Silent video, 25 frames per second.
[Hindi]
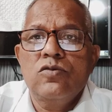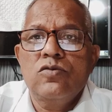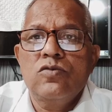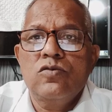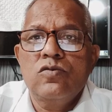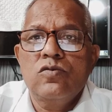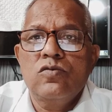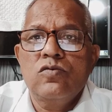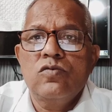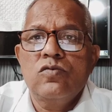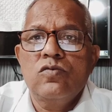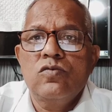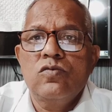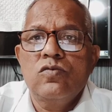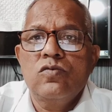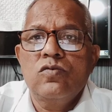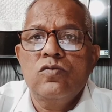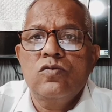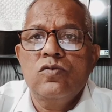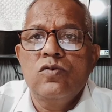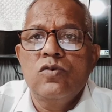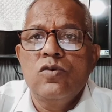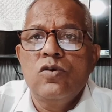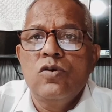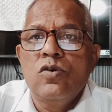दोस्तों
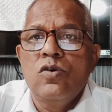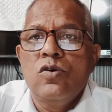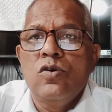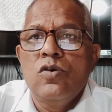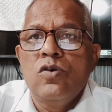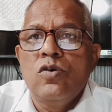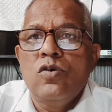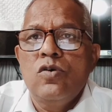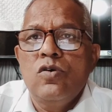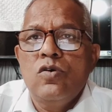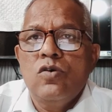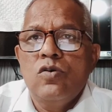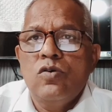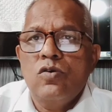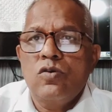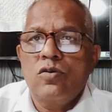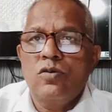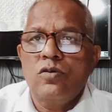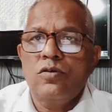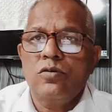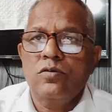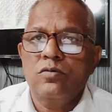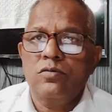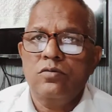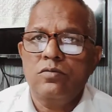और
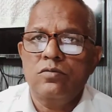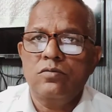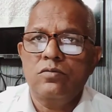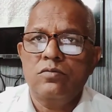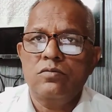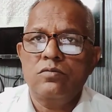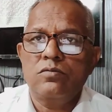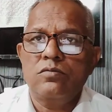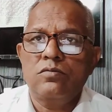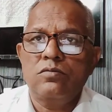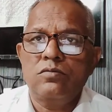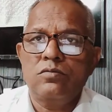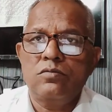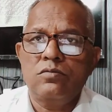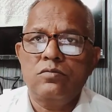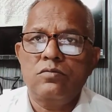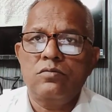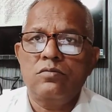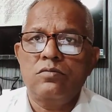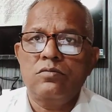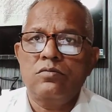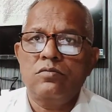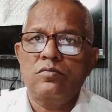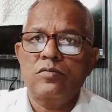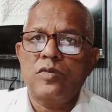
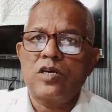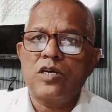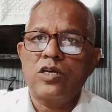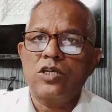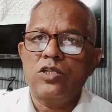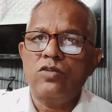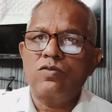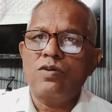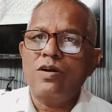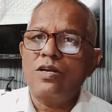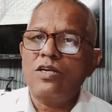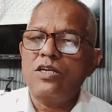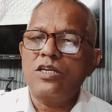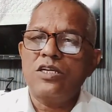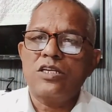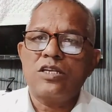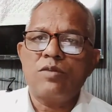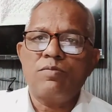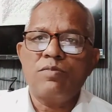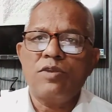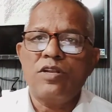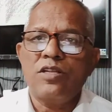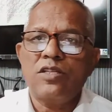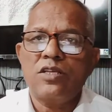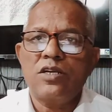बाकी दवाई ठीक
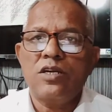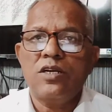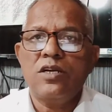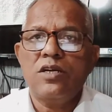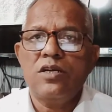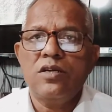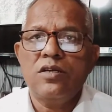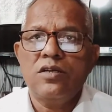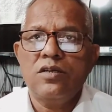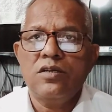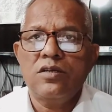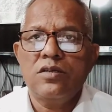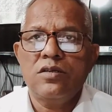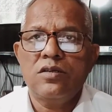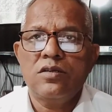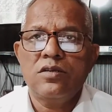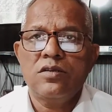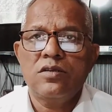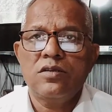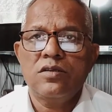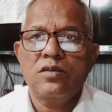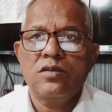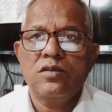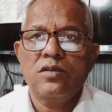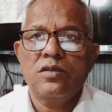टाइम पर लेते रहना
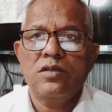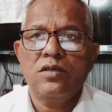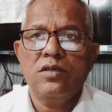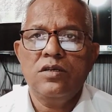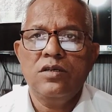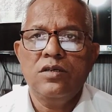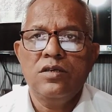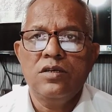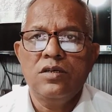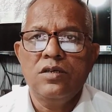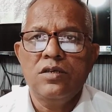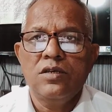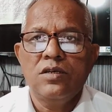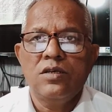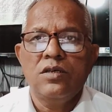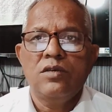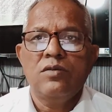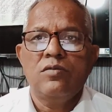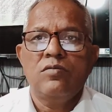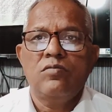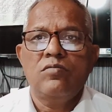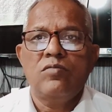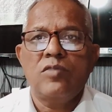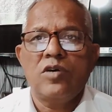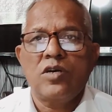हैं
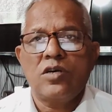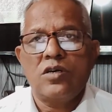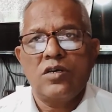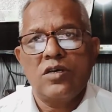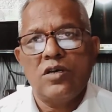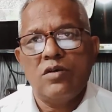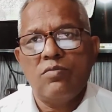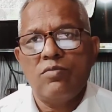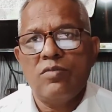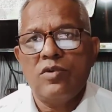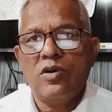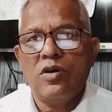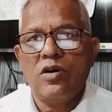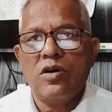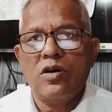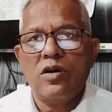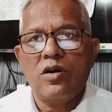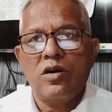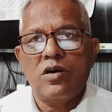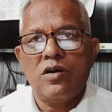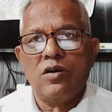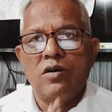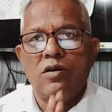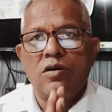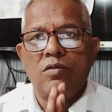बाकी हम
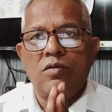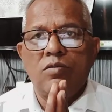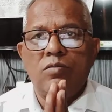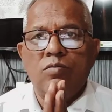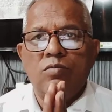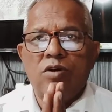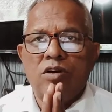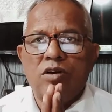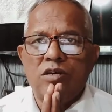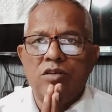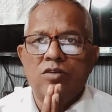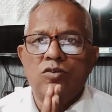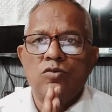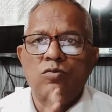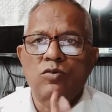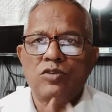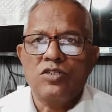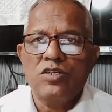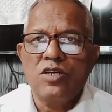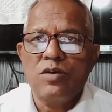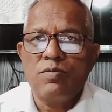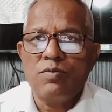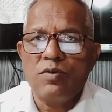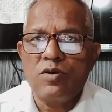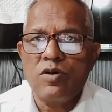बाकी जो
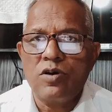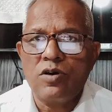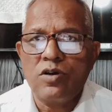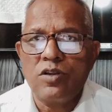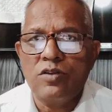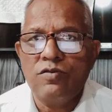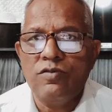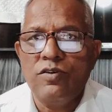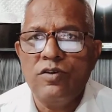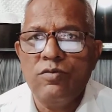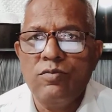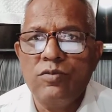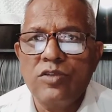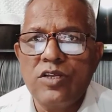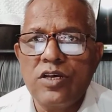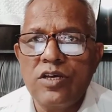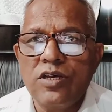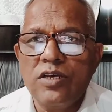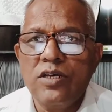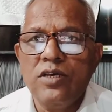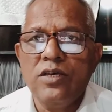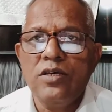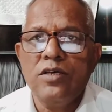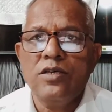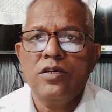बच्चे आपको अगली वीडियो में
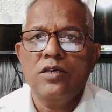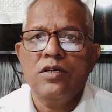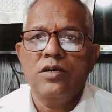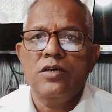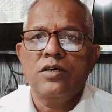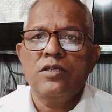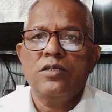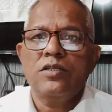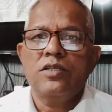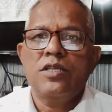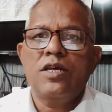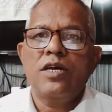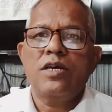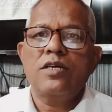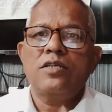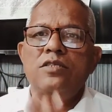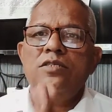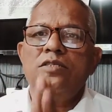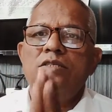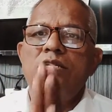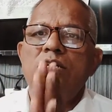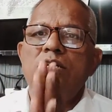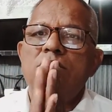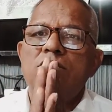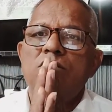बताएंगे
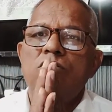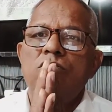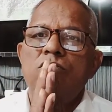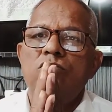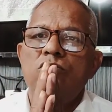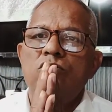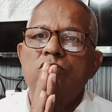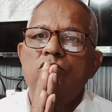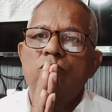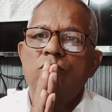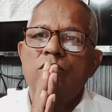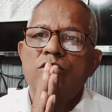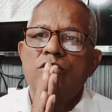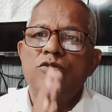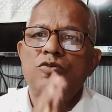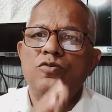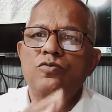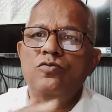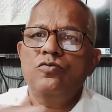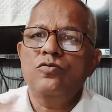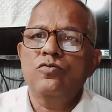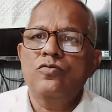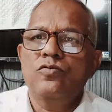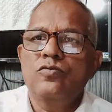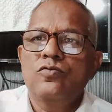थैंक्स थैंक्स लॉट गॉड ब्लेस
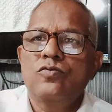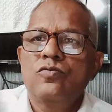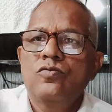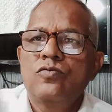यू